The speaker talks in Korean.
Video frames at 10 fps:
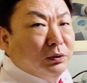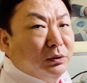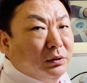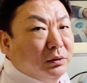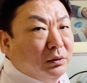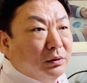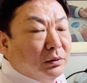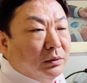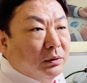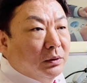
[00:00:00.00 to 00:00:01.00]

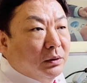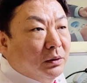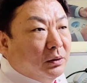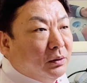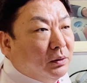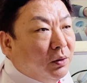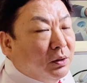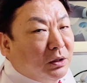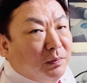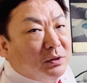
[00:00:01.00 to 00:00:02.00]
분들은
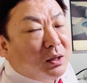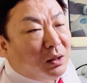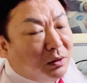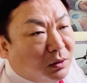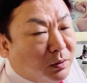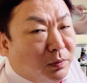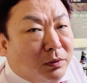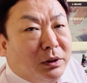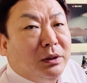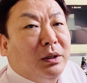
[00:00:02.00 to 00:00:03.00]
여기
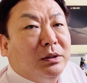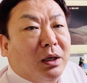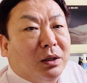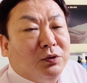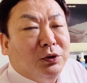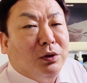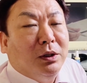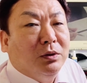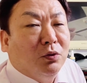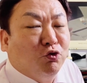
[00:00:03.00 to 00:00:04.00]
김작가티비에 제가
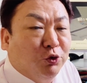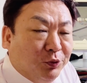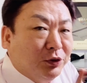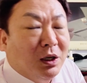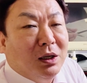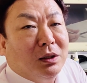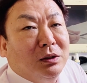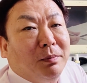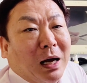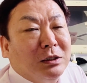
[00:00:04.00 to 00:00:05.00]
출연해서
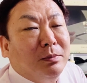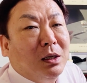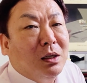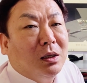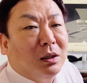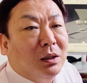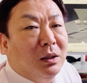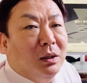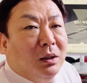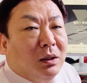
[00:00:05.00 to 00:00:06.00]
구부작의 마지막
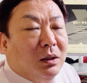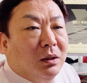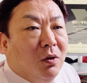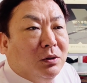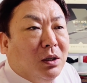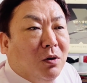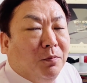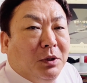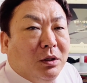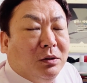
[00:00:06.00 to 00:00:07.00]
영상
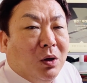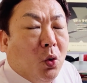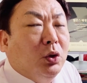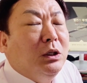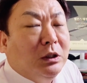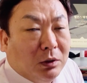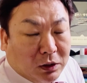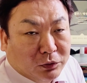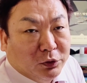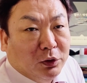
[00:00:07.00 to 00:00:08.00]
업데이트가
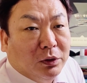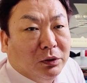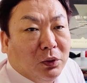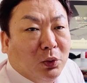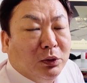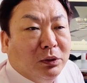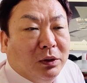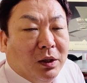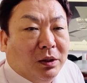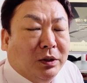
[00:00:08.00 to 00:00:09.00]
오늘이더라고요. 그래서 오늘
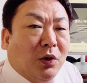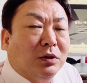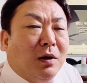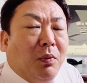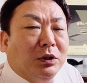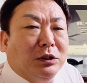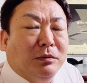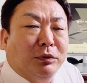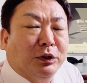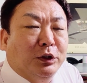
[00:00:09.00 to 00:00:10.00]
이 영상
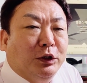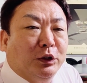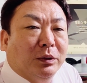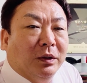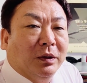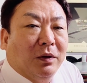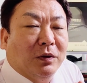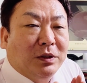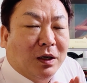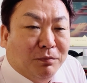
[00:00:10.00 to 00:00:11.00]
보시는 분들은
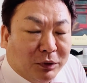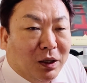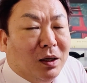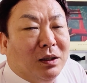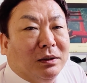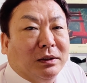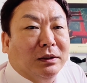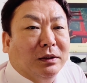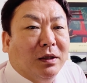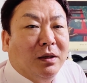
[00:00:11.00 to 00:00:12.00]
어 제가 부탁 하나
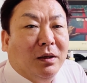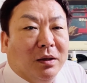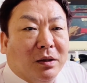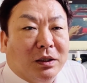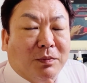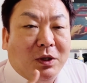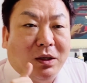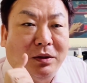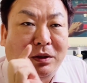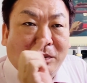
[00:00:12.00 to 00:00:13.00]
드리는데,
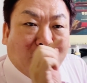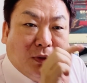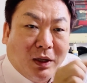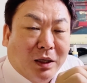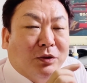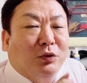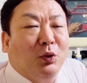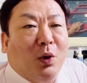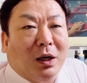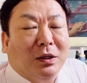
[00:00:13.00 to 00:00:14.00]
김작가티비 아직
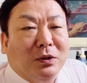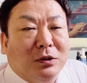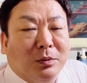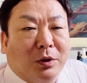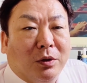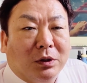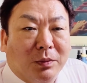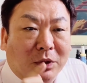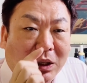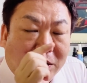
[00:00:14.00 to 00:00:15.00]
구독 안 하셨으면
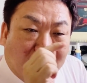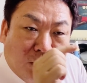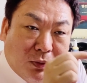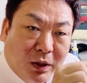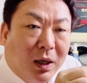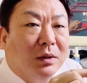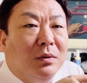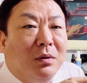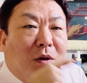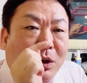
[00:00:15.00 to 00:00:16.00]
김작가티비에
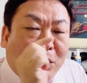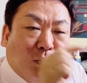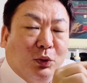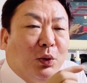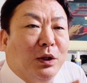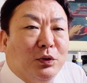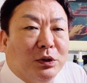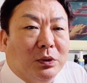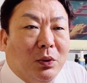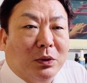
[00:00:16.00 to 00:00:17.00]
가서 구독해
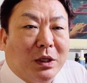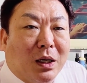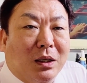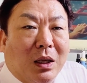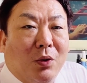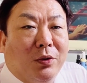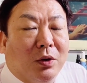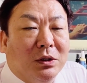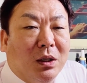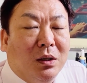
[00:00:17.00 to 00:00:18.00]
주시고 제가 나온
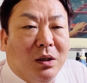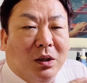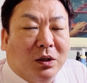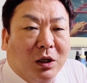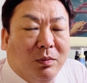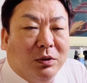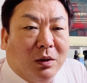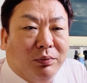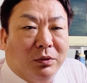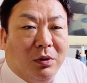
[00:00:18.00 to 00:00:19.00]
영상 일
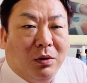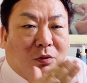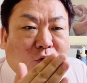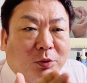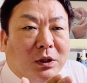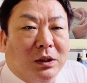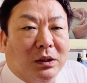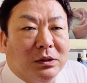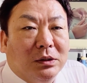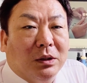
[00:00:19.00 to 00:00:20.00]
부작부터 구
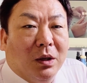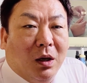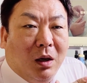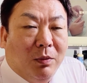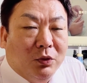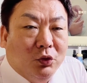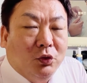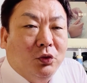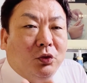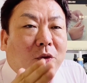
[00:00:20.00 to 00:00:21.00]
부작까지 한번
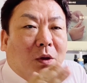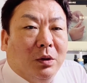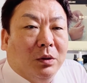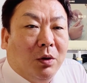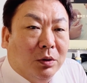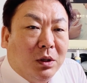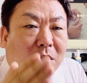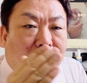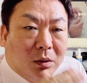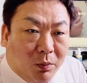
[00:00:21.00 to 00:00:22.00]
쭉
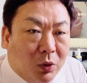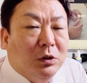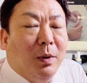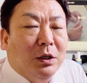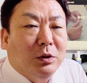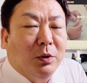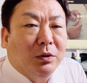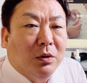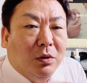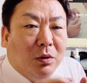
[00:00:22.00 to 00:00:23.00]
영상
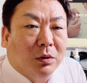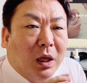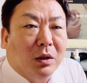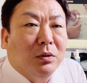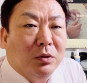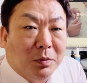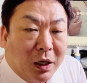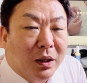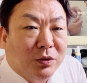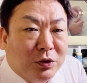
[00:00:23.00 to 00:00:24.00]
복습하시면서 어 댓글도 좀
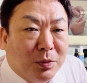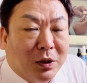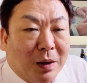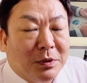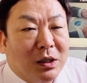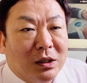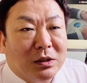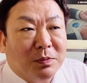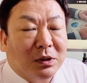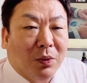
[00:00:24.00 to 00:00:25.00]
달아주시면
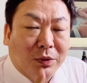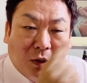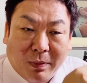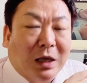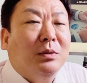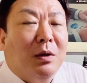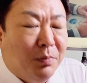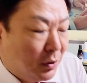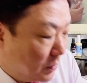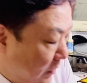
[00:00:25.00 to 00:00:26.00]
감사하겠습니다. 오늘이 마지막
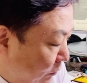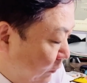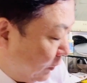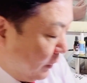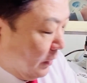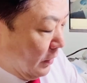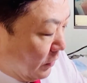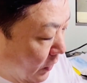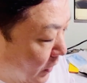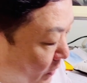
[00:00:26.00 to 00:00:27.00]
편이더라고요.
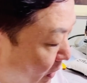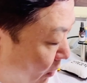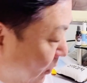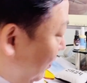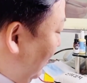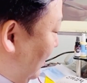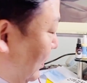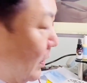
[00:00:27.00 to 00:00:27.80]
여기까지 하고